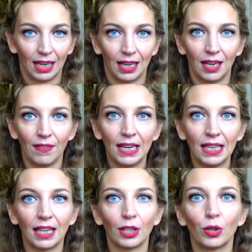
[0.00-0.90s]

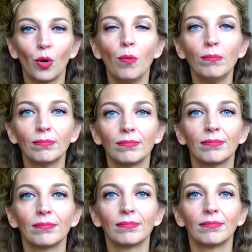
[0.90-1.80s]
говорит о том,
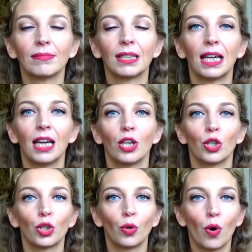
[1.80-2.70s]

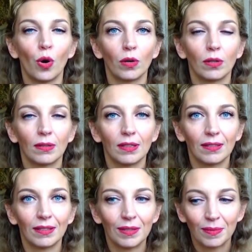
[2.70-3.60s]
что
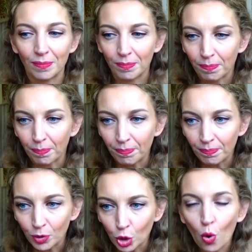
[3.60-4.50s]

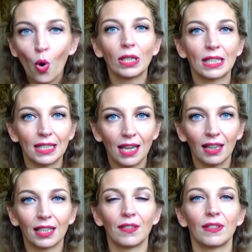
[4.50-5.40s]
школа
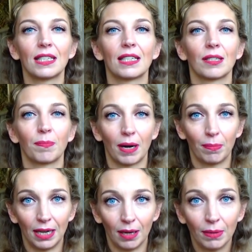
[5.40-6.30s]
сталкивается с
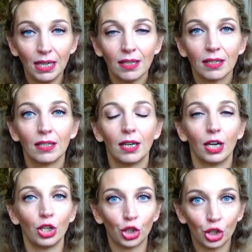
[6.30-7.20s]
проблемой,
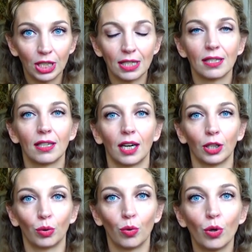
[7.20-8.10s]
решить
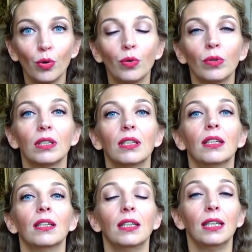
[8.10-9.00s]
которую
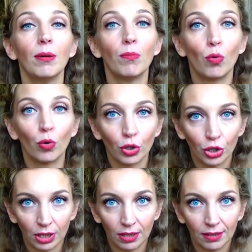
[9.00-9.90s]
не
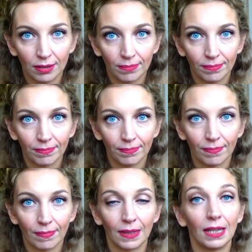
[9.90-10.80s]
может.
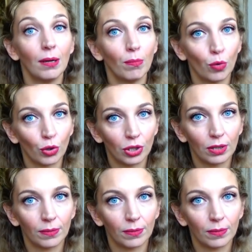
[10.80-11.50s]
Не может.